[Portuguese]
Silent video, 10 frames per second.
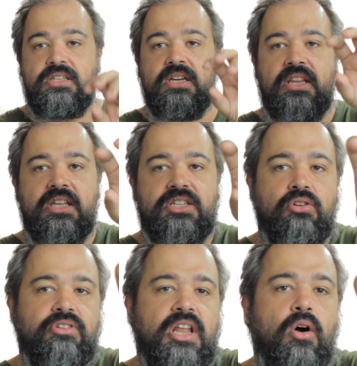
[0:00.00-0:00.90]
se, se
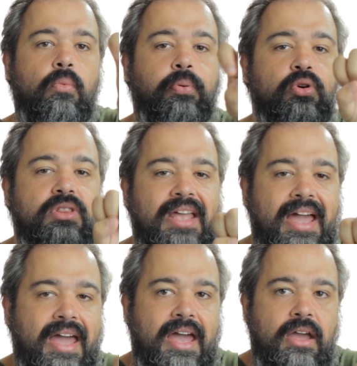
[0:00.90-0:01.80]
eu não
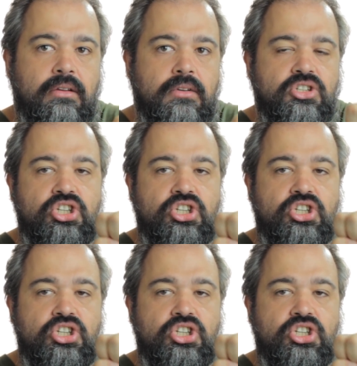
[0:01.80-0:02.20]
puder